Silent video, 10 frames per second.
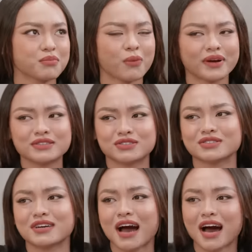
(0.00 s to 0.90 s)
Một cái
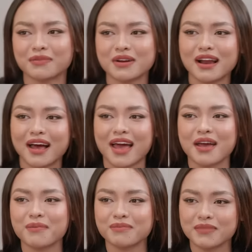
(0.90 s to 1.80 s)
trường hợp đó là
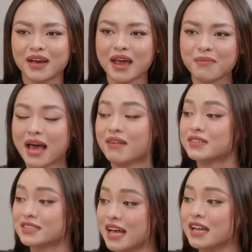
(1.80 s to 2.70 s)
em em làm
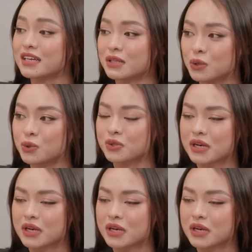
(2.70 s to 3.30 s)
với stylist luôn,